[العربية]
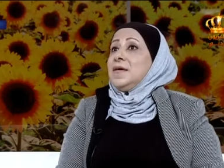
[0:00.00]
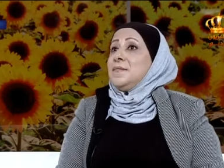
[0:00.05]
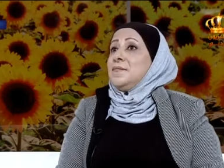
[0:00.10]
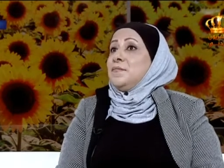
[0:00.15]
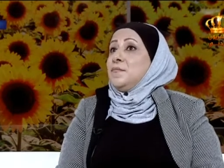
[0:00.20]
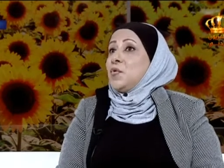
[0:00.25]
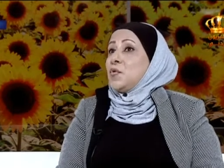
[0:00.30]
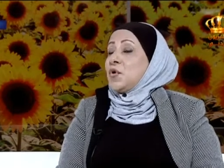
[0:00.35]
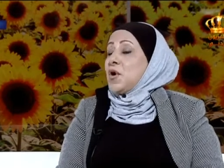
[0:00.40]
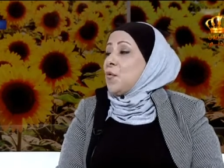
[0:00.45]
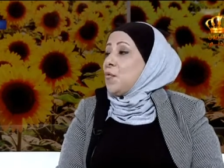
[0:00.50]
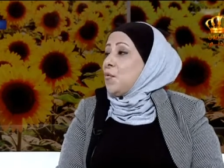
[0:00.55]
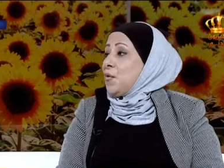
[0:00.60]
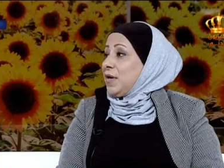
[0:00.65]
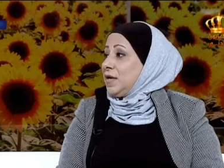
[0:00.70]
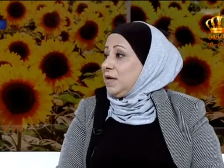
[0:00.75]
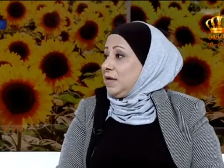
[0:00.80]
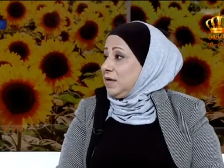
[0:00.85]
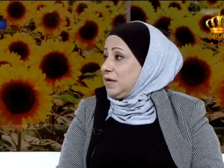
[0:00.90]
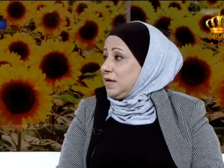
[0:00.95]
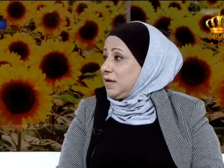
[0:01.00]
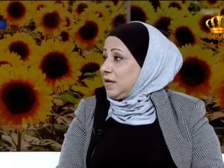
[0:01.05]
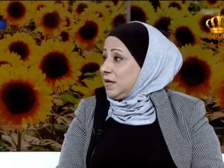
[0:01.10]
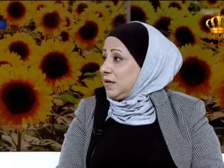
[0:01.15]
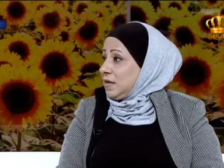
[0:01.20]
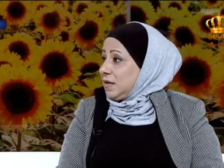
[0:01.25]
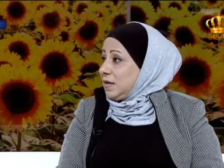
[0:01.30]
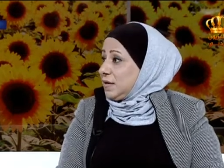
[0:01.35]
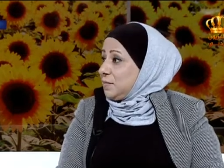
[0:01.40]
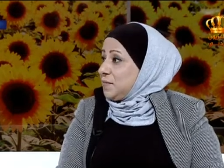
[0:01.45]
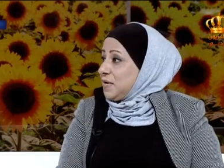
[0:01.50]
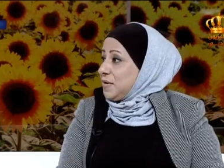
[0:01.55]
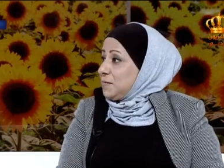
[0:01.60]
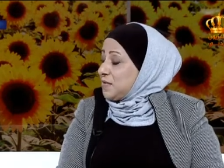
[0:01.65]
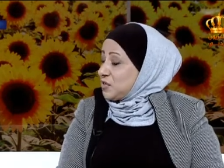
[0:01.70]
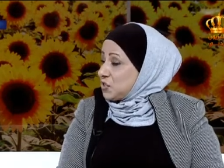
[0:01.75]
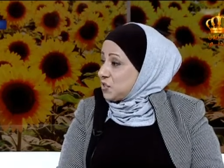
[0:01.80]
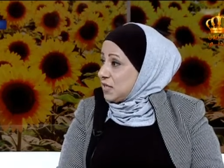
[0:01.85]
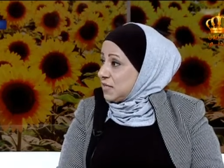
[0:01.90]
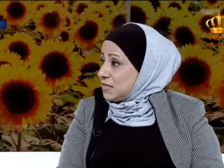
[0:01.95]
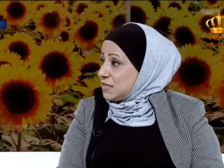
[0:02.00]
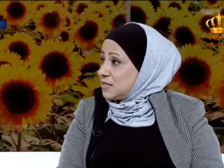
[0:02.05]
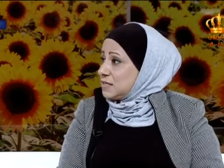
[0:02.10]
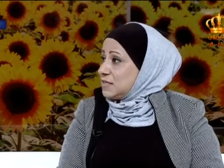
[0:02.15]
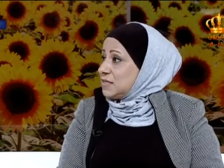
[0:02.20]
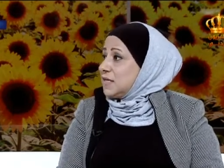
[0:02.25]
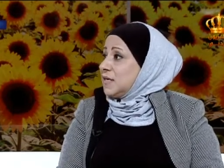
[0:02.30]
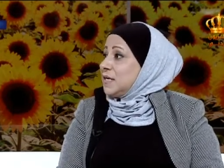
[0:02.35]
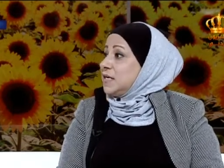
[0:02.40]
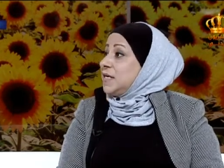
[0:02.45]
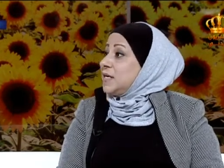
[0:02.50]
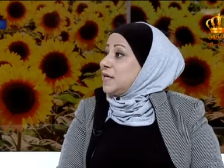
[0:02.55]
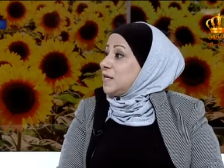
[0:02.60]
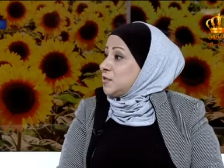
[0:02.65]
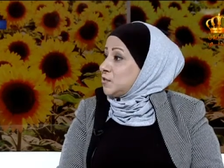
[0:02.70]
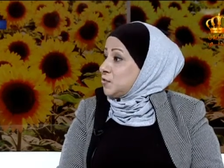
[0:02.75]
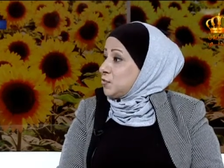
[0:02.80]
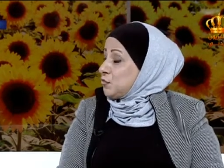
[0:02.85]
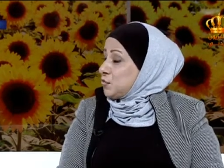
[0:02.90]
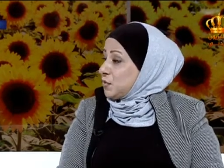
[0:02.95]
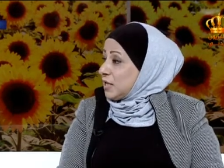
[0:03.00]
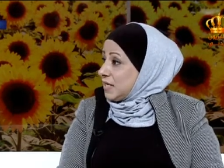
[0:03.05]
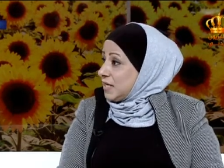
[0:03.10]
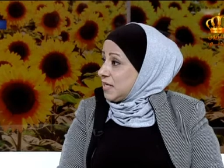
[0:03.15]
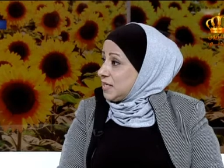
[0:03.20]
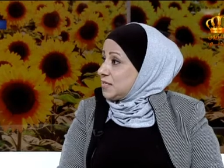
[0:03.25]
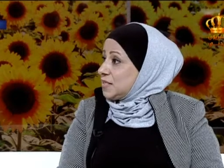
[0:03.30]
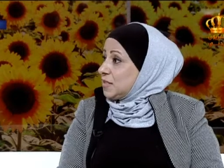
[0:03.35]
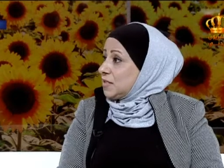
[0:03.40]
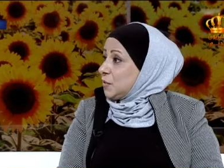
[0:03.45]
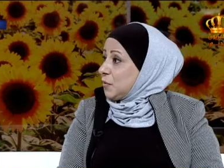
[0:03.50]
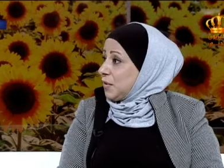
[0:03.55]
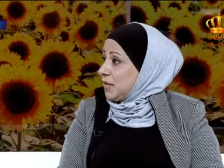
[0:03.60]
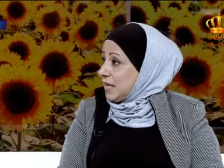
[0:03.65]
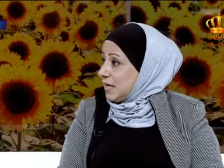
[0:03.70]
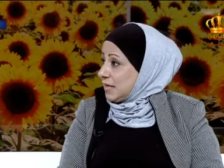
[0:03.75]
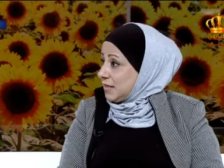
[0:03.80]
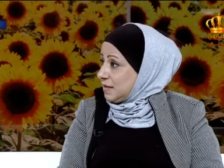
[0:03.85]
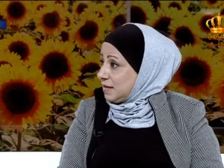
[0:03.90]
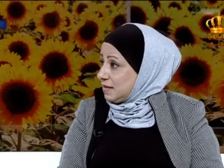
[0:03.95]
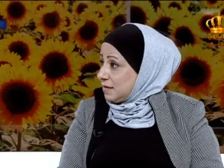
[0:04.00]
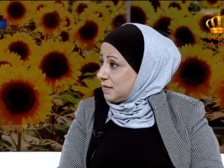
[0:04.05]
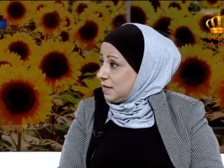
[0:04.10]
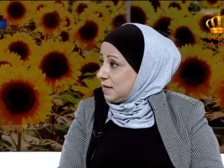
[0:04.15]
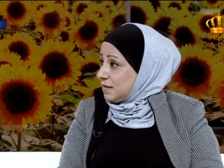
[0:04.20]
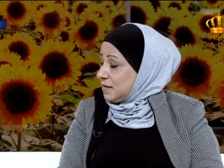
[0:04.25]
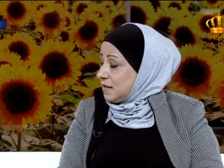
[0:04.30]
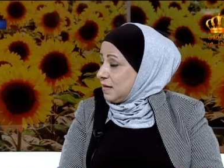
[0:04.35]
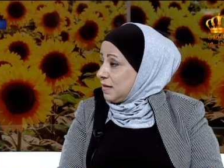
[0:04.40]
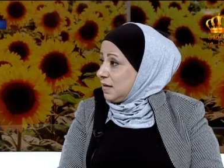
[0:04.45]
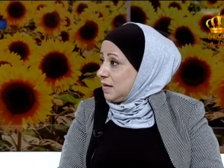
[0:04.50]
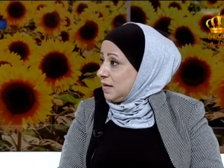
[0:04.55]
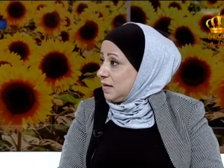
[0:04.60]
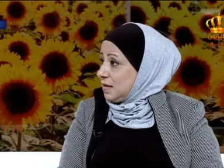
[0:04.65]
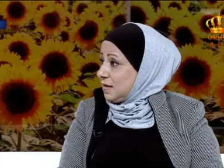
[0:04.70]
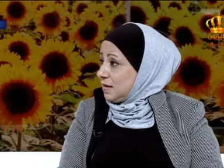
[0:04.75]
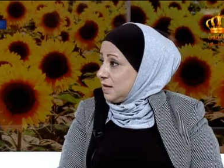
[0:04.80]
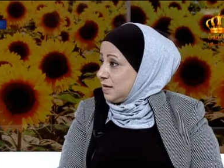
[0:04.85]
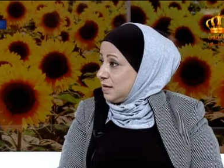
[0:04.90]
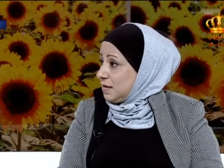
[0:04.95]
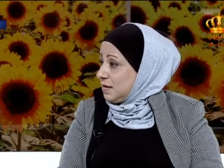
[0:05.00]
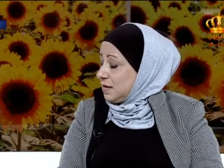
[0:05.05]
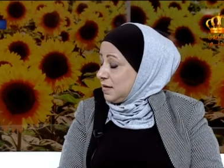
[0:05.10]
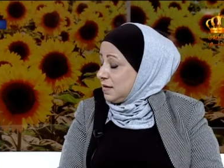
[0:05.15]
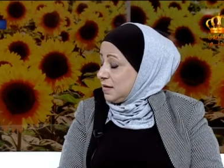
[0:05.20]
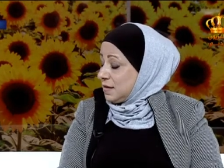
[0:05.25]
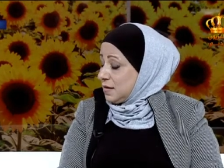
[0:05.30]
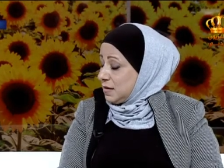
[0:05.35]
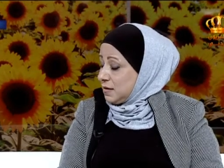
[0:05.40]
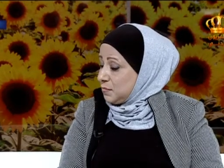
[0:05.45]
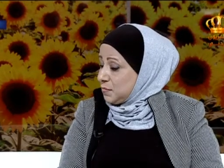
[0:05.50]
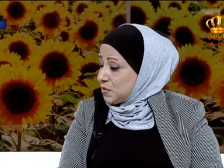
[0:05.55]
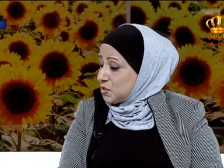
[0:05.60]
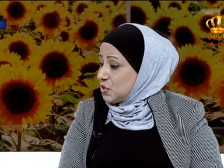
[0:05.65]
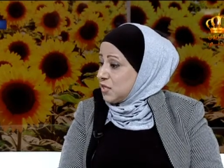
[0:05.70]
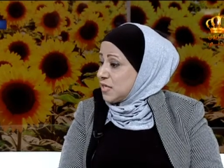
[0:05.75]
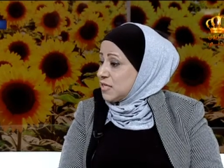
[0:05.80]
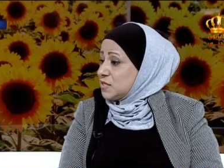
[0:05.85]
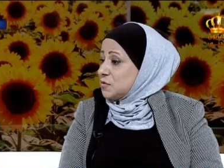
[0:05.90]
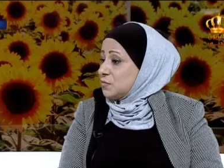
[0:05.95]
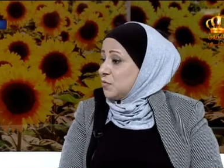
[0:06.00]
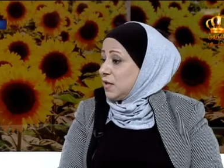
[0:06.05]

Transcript: مكون من مجلس يرأسه رئيس يتولى إدارة هذا المجلس نعم.